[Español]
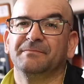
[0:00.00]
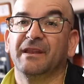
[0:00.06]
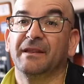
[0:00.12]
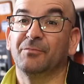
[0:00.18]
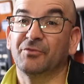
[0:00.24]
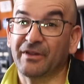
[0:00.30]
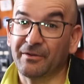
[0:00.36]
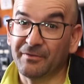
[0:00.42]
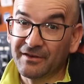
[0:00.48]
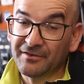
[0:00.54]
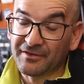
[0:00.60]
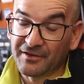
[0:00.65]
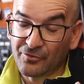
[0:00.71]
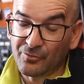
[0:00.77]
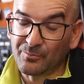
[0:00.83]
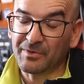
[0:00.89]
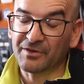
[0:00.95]
Veremos a ver
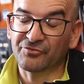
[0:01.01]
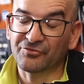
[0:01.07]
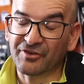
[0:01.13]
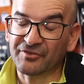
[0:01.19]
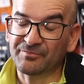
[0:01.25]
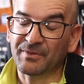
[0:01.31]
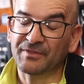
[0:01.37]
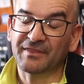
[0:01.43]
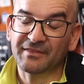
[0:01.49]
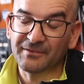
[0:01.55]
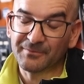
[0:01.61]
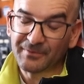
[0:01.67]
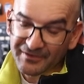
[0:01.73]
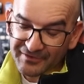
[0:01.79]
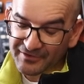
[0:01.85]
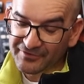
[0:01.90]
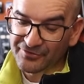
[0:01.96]
si cumple sus
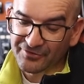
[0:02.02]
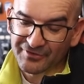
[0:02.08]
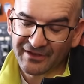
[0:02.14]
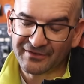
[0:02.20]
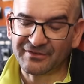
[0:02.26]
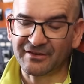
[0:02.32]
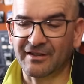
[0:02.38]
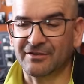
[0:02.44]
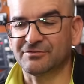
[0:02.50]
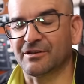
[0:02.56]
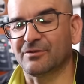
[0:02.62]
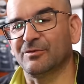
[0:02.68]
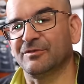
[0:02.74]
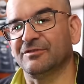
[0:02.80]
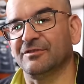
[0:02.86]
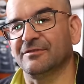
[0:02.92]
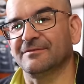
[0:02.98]
expectativas, eso ya será otra
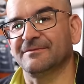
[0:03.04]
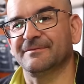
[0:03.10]
cuestión.